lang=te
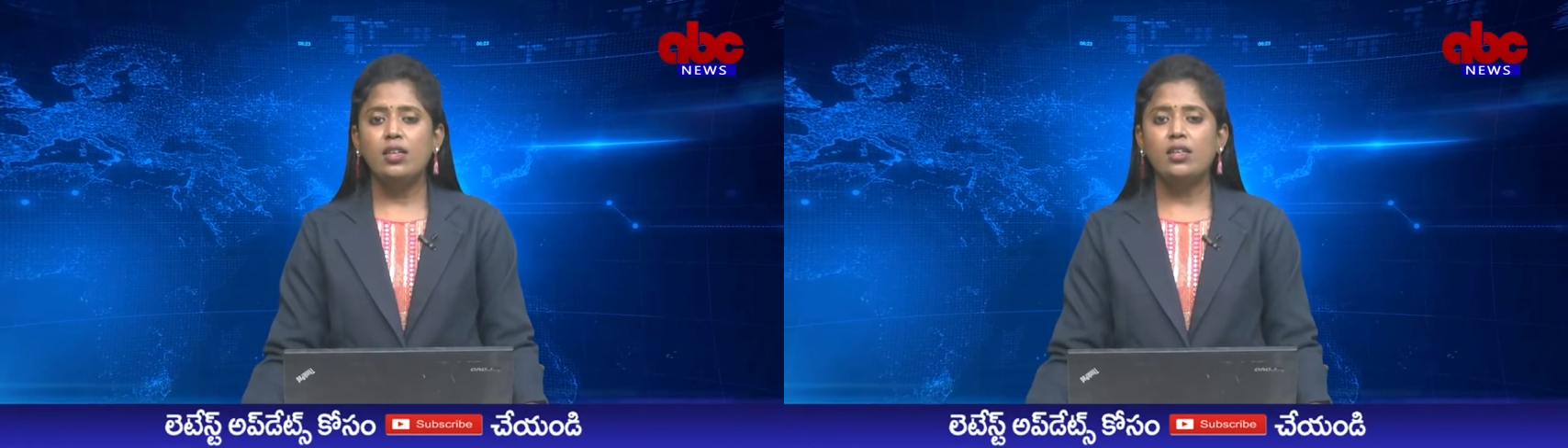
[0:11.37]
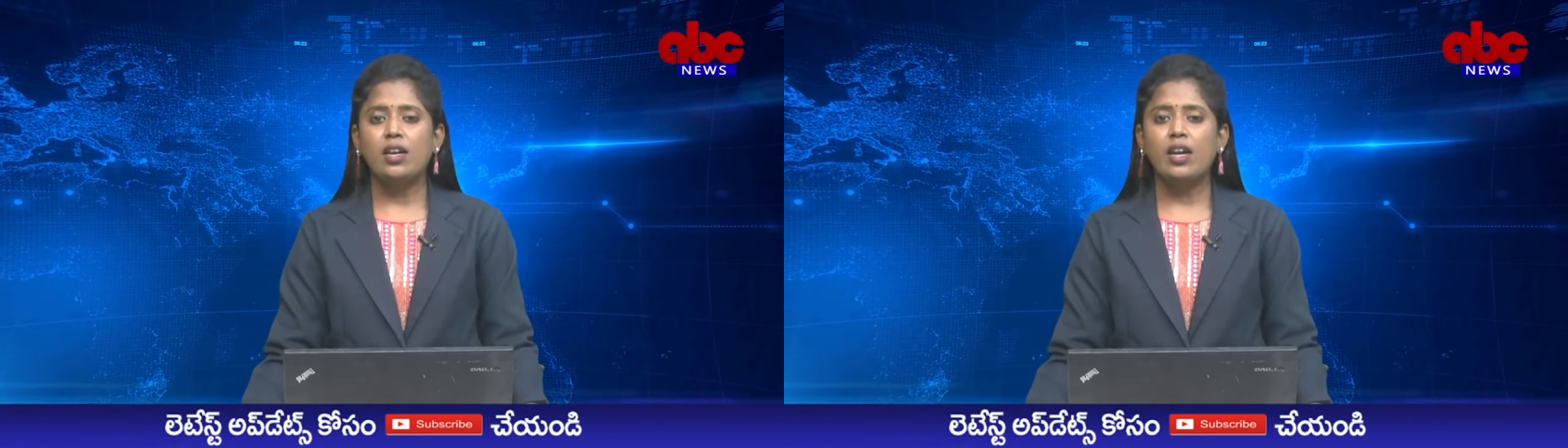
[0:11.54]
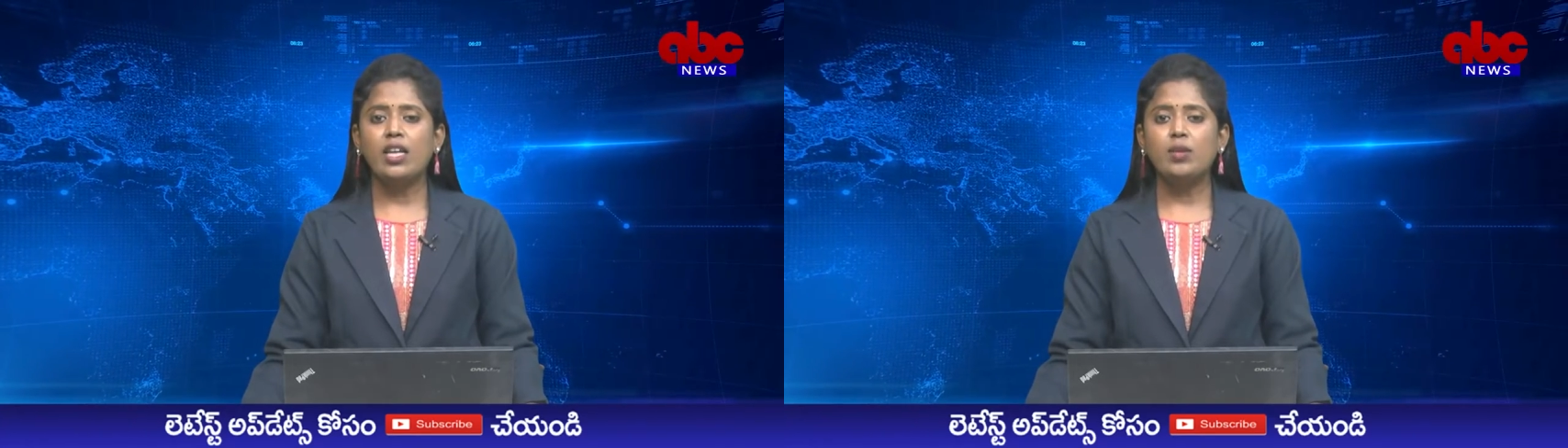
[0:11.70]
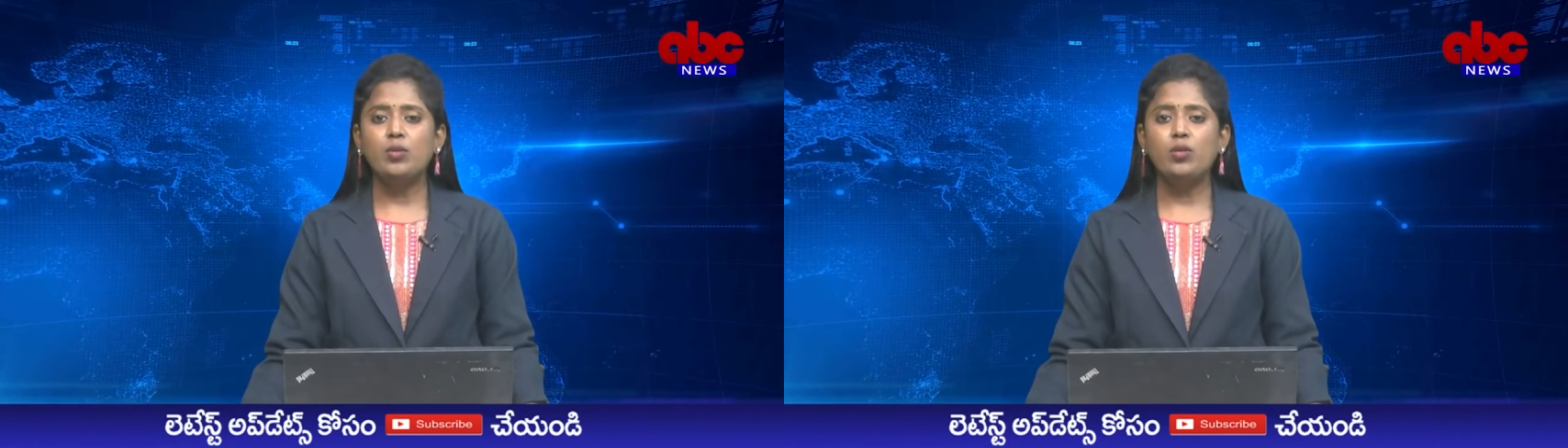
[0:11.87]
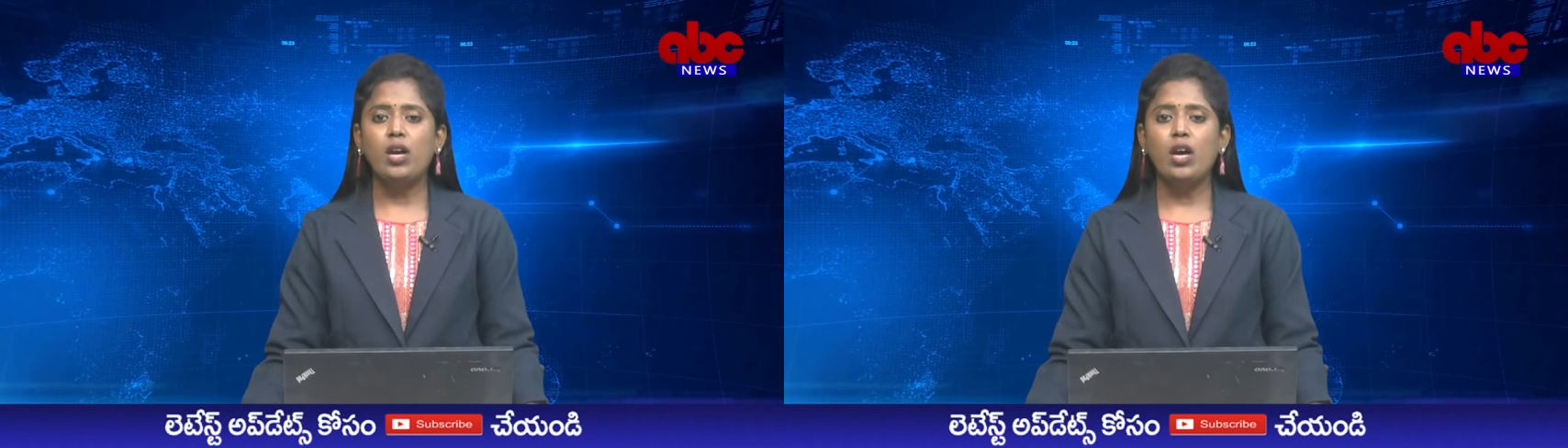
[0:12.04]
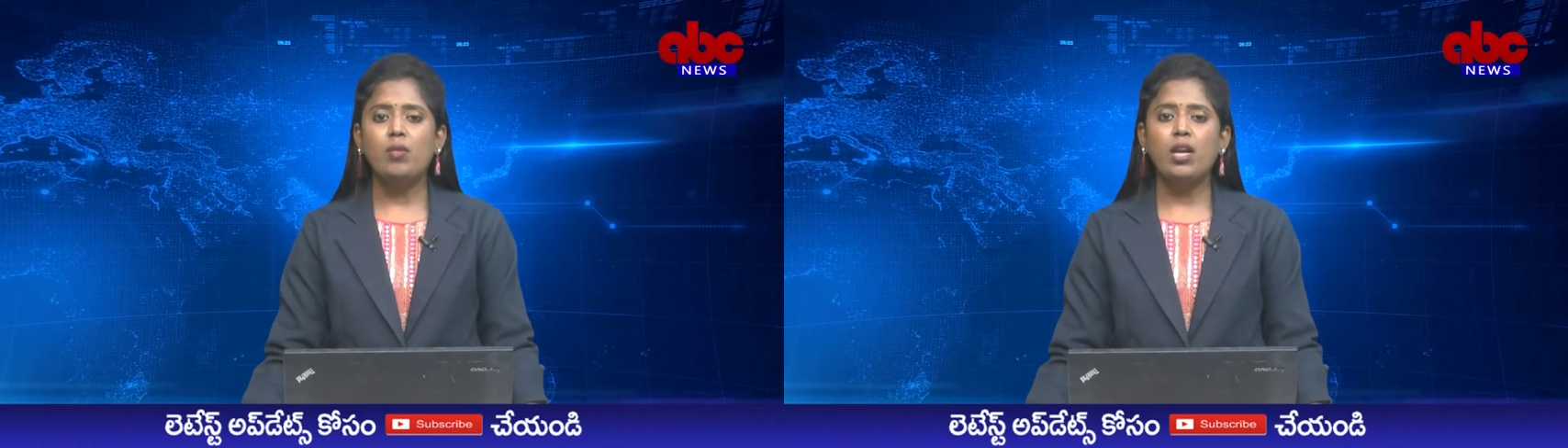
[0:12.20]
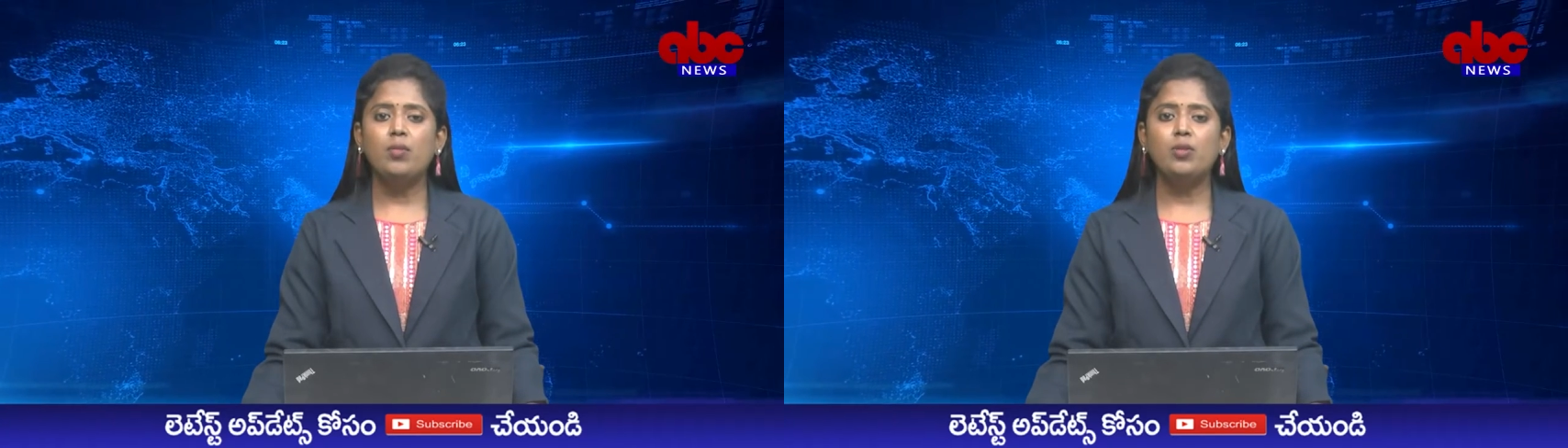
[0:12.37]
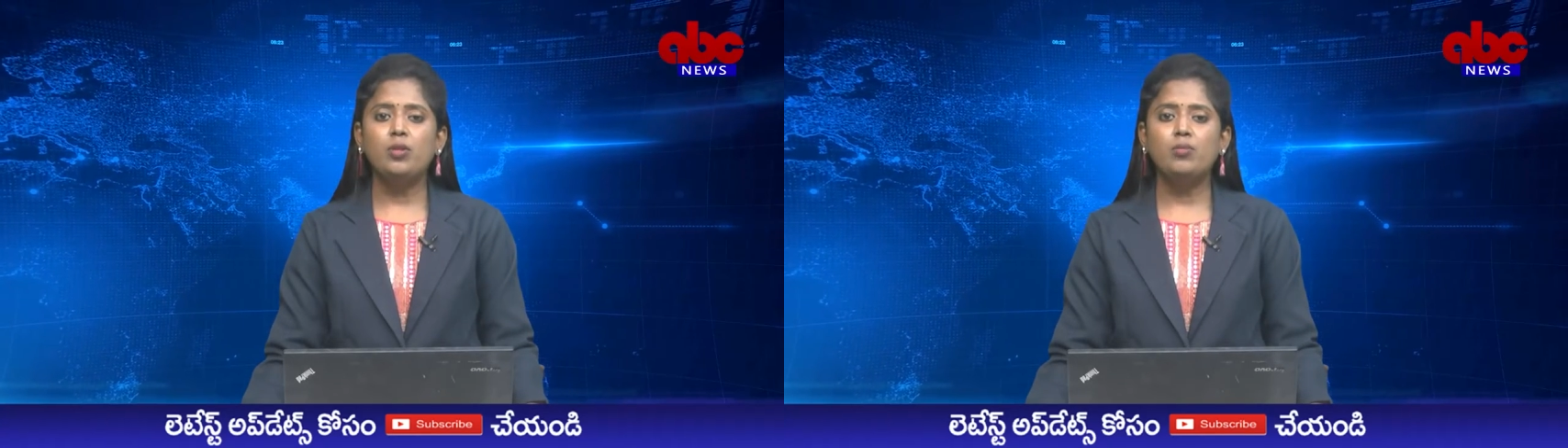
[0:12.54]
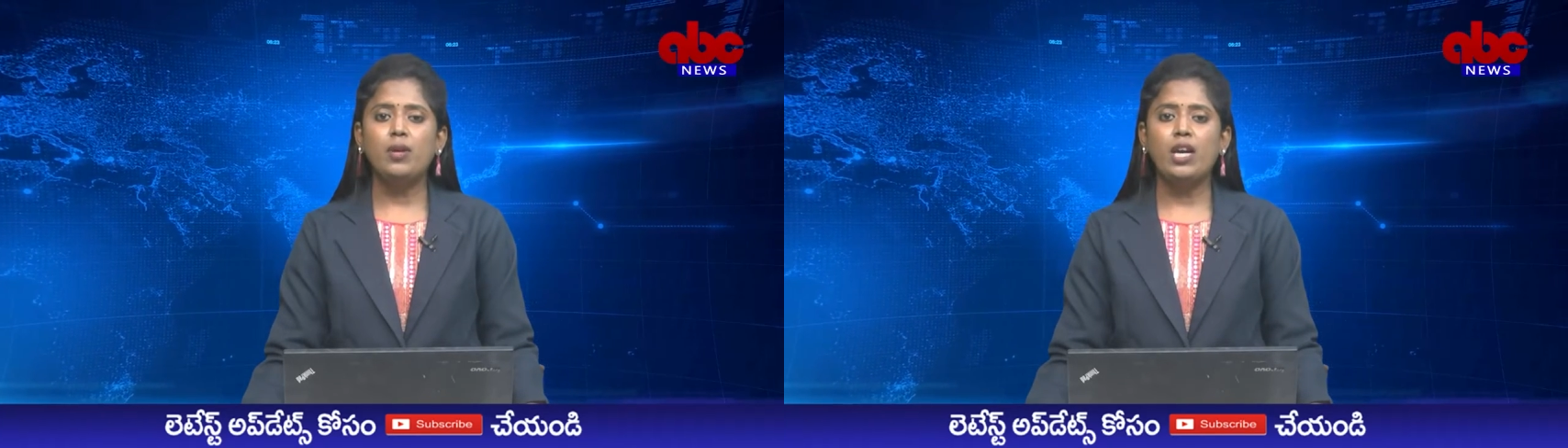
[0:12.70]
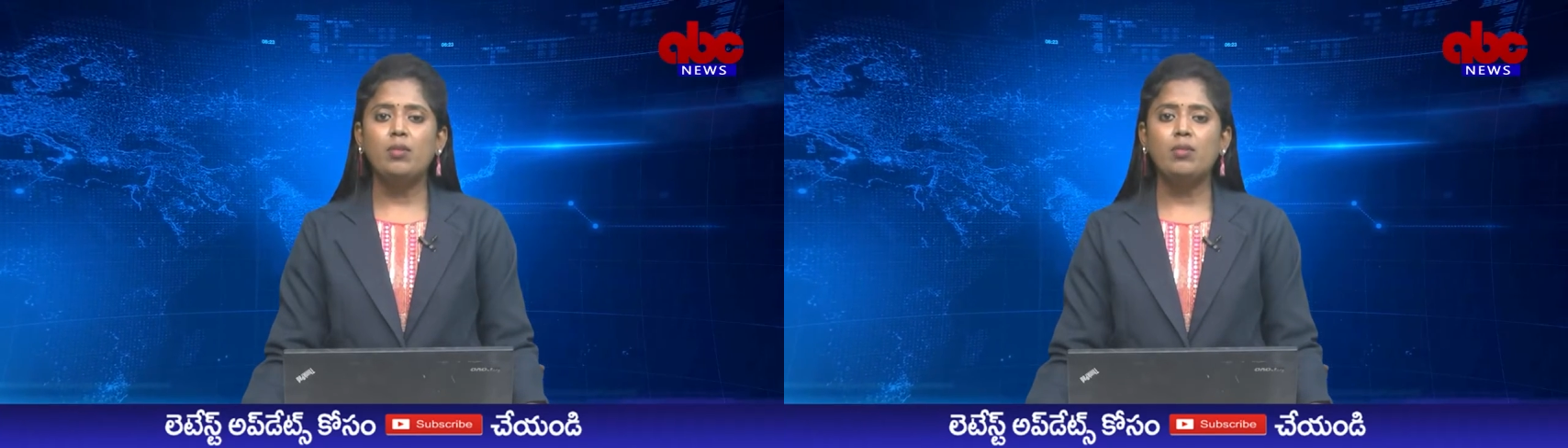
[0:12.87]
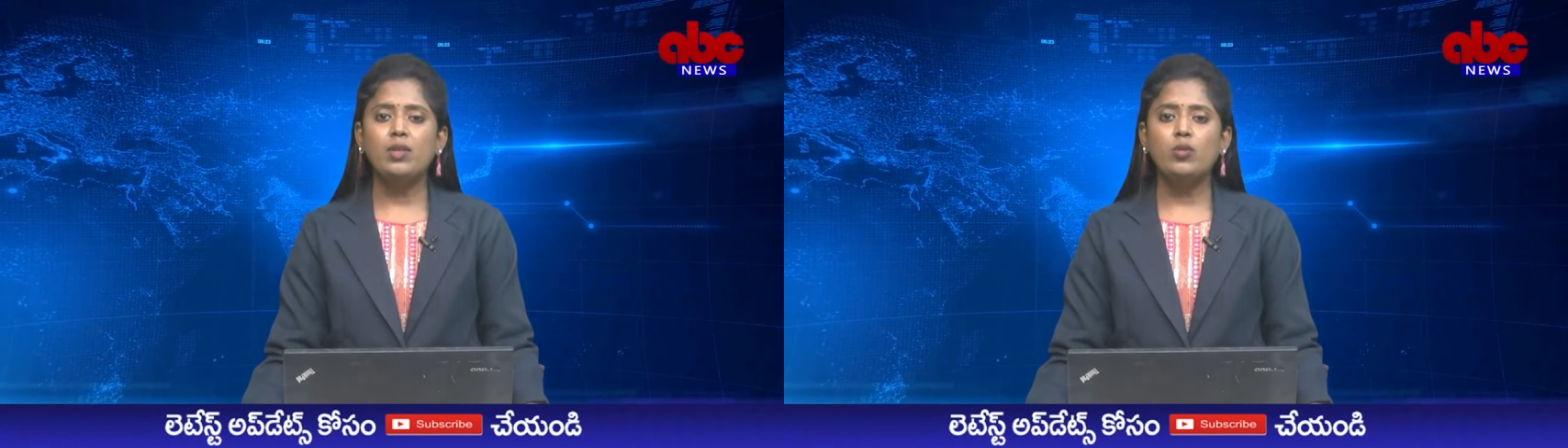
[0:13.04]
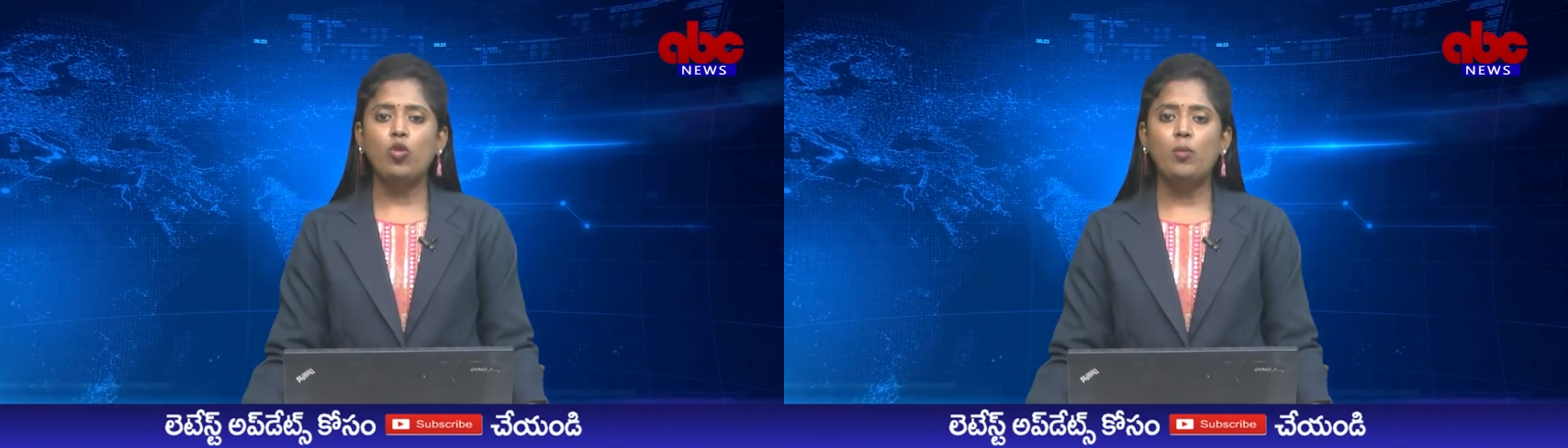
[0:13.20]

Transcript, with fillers: ఈ కార్యక్రమంలో అమలాపురం పార్లమెంట్